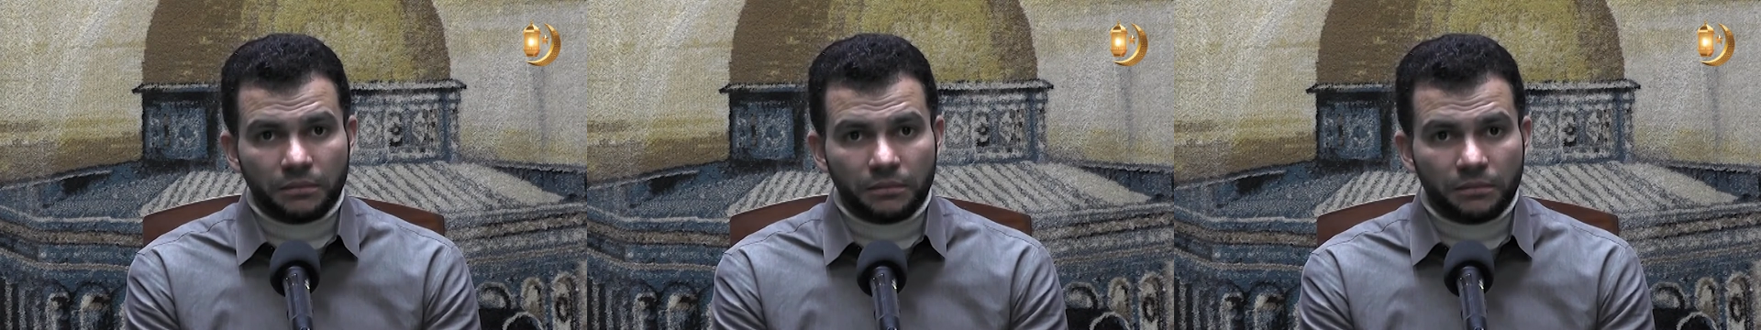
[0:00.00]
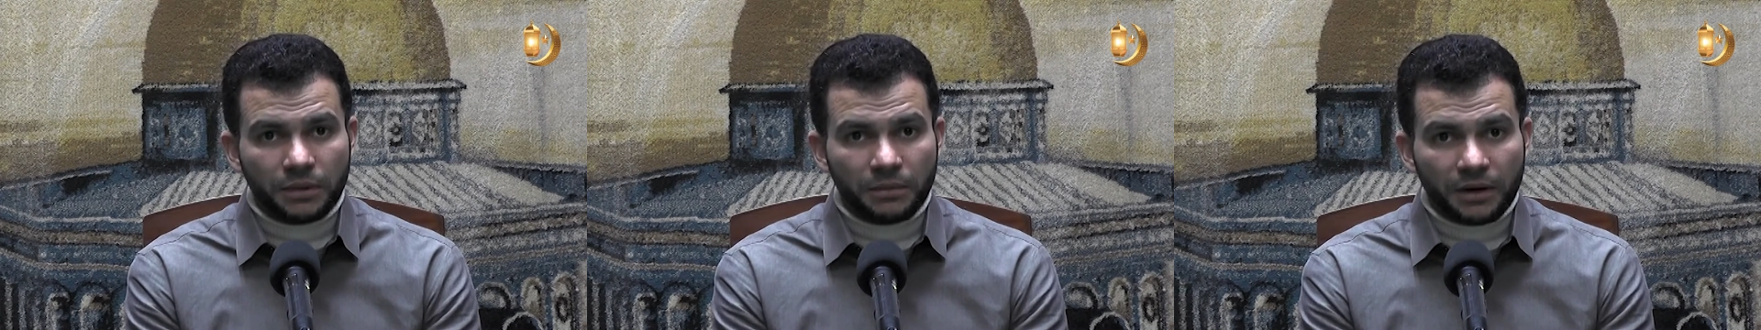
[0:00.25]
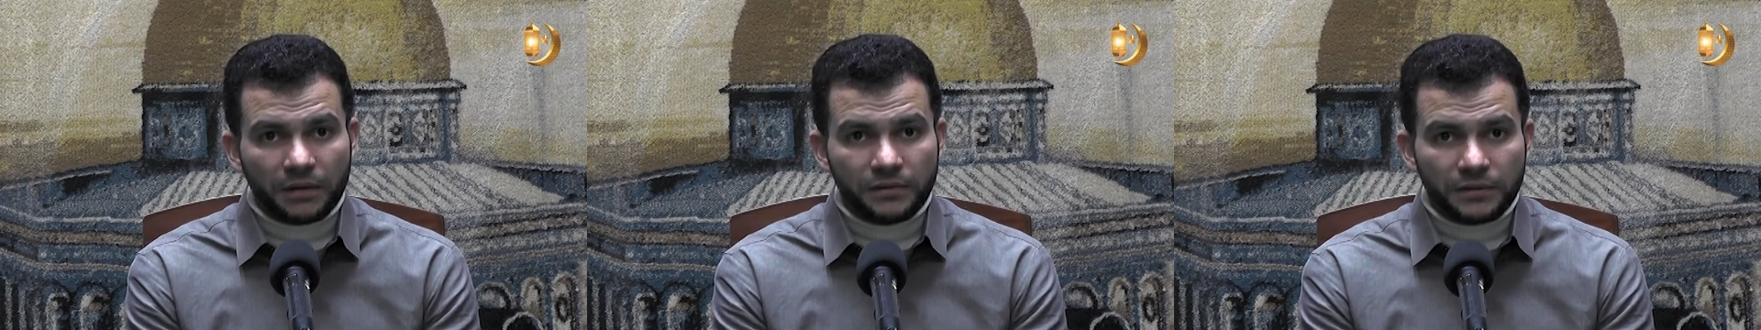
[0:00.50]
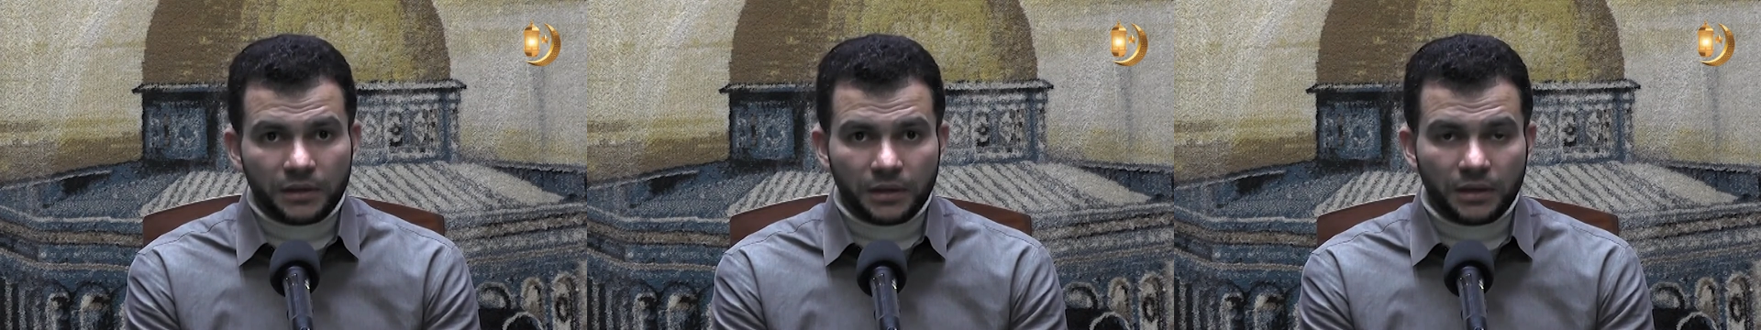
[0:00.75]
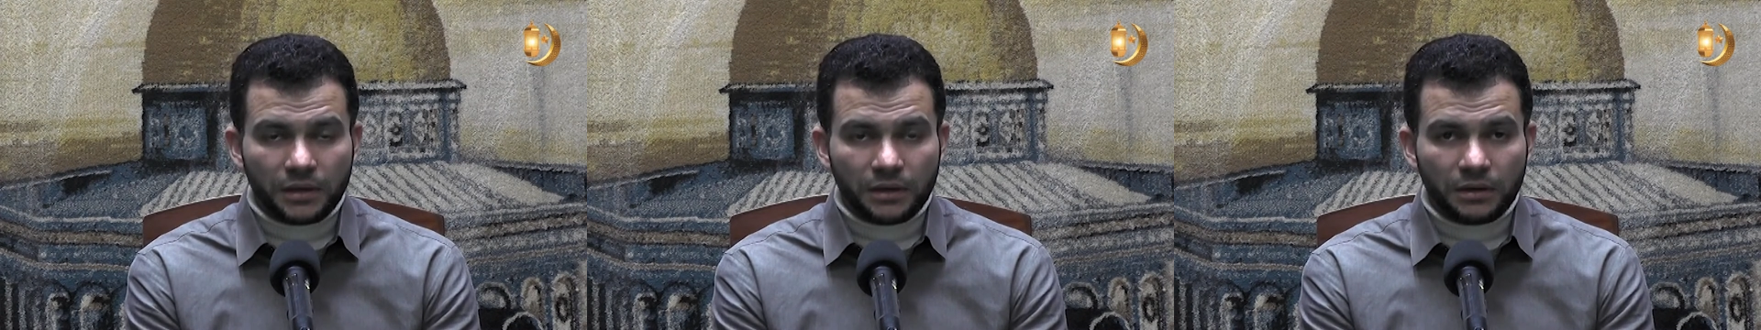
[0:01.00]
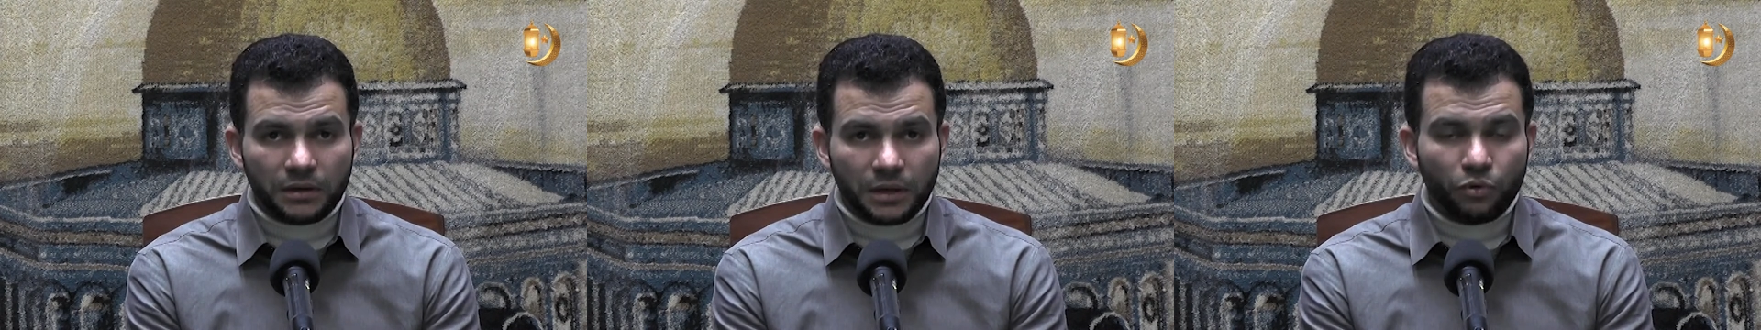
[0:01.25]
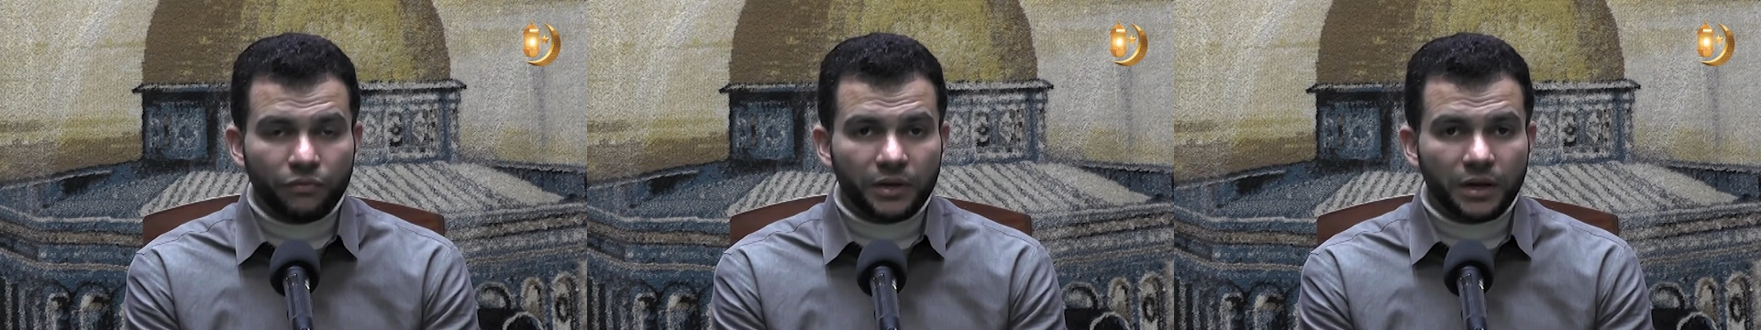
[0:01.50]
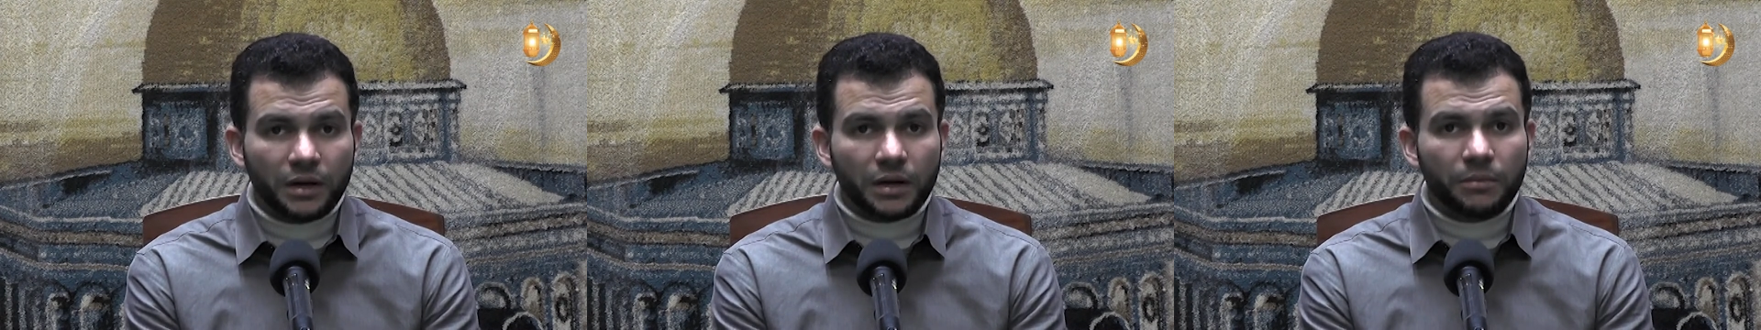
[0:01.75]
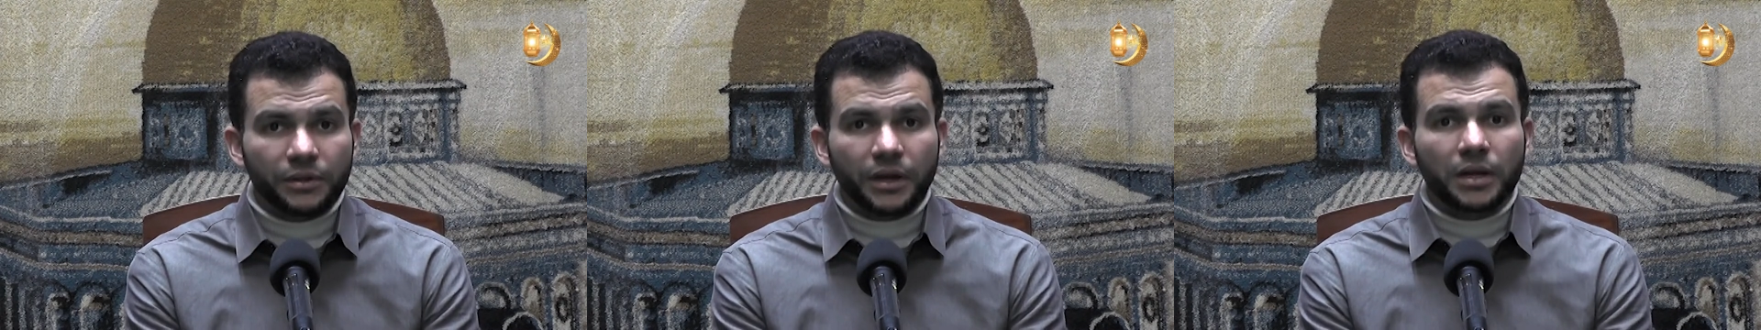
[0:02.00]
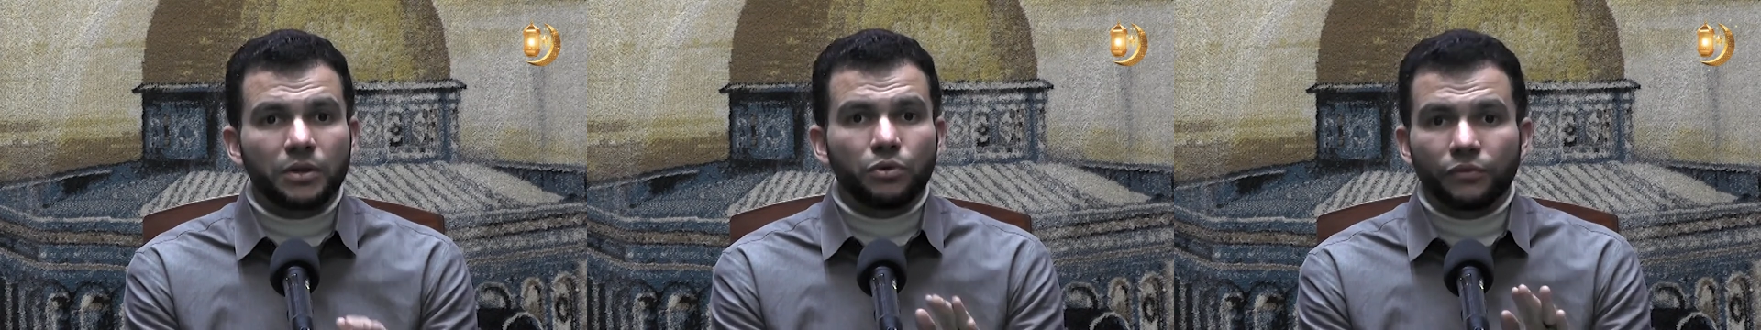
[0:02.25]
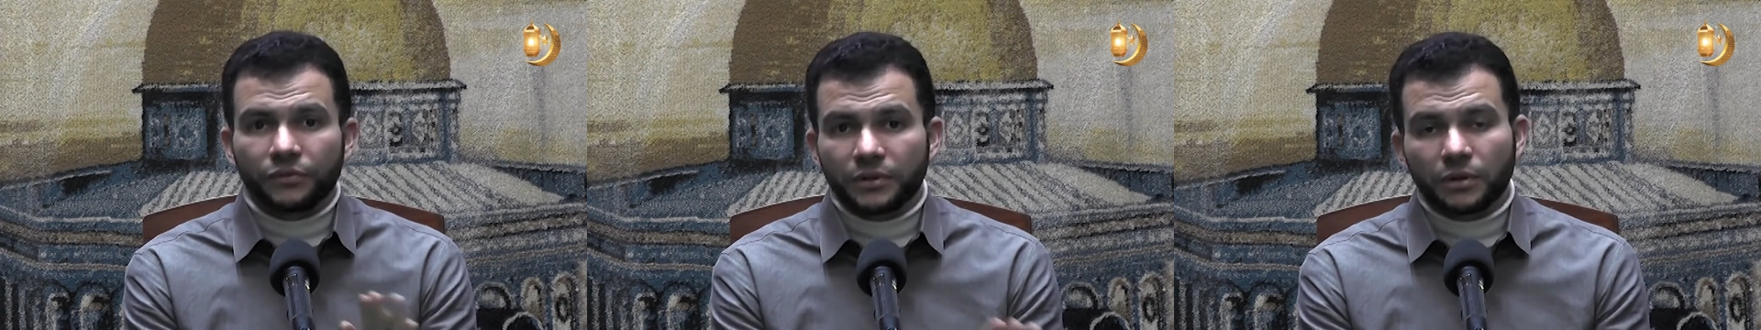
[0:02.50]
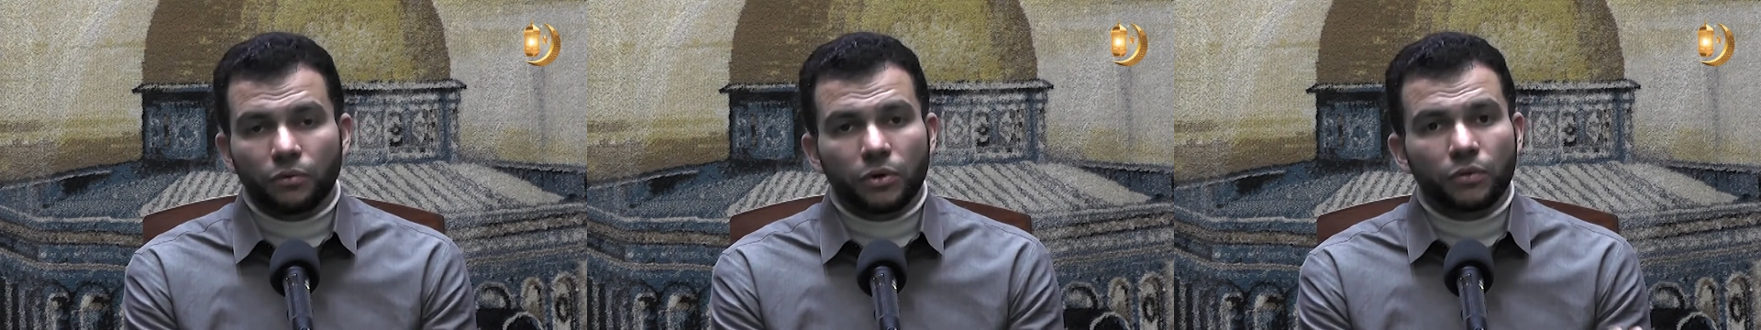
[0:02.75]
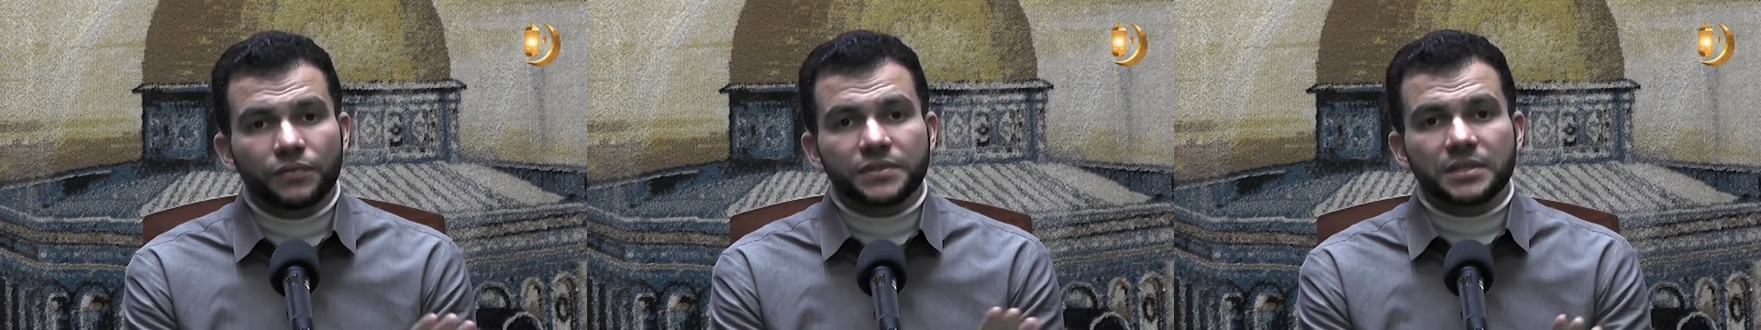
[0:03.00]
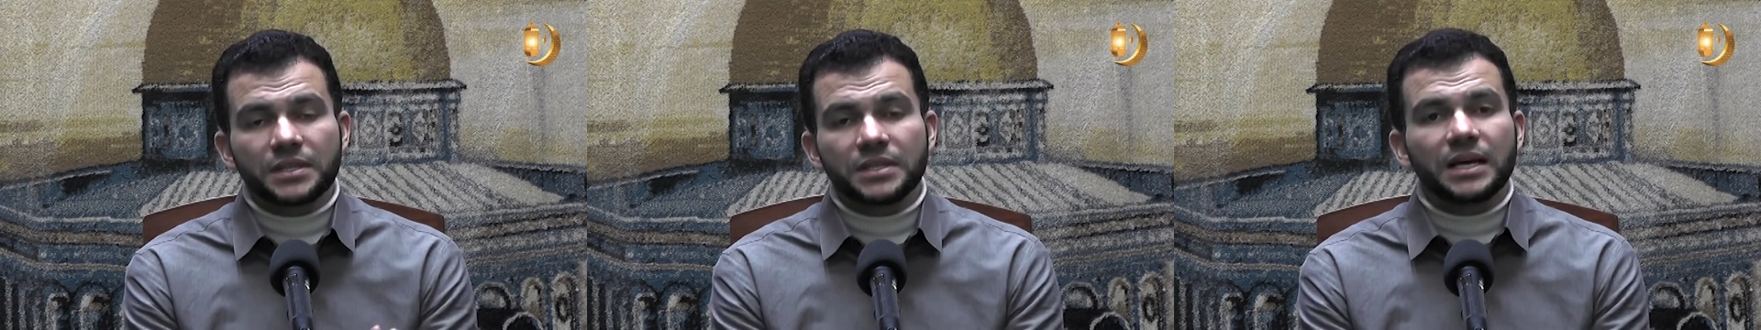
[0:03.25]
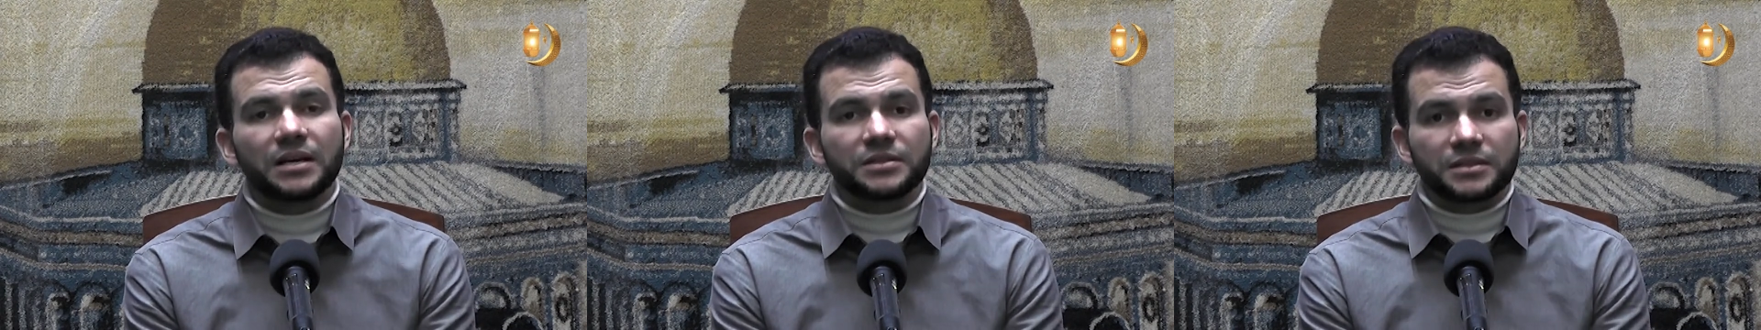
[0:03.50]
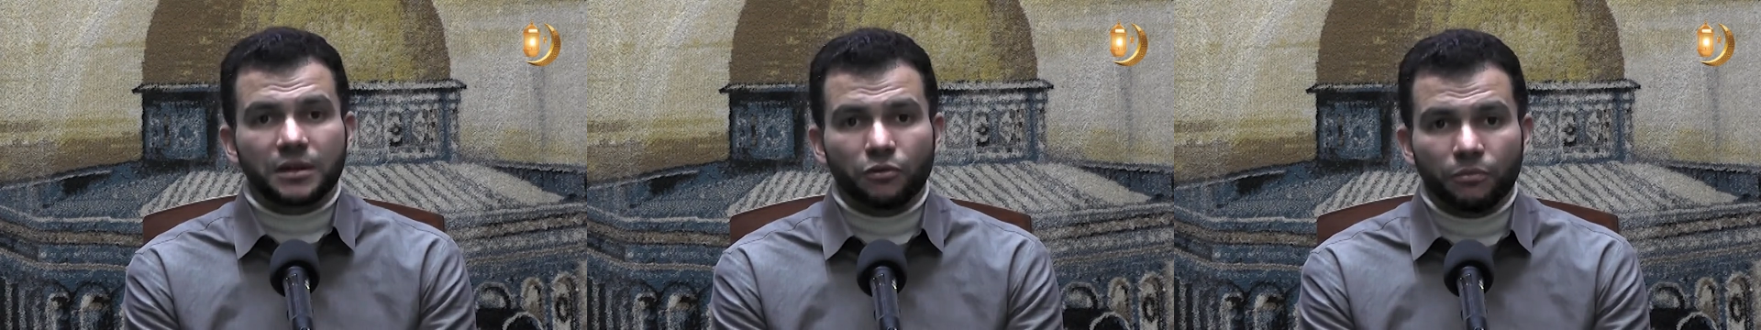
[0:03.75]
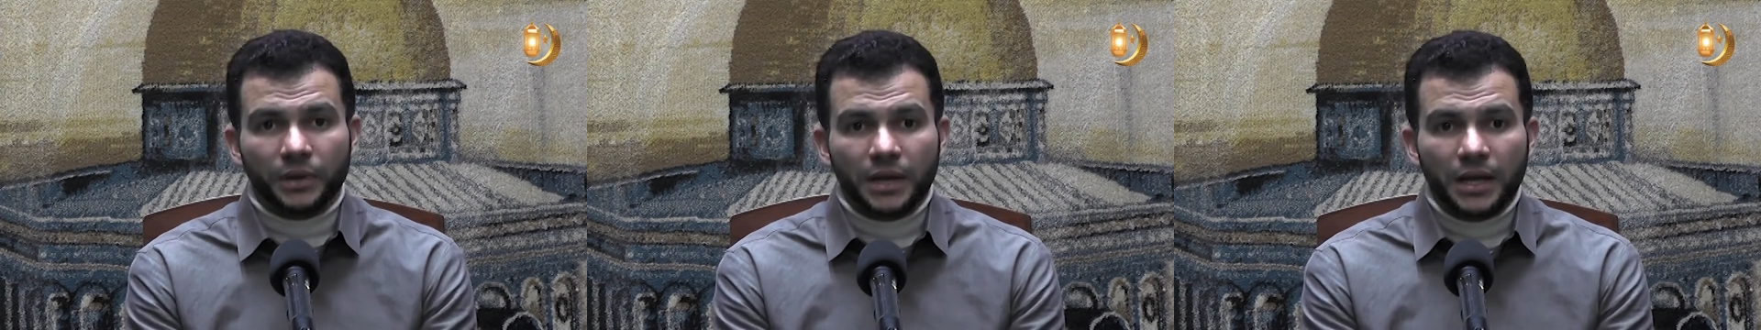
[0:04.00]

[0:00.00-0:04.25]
بمرض آه، الربو في نهار رمضان يفطر ويفسد الصوم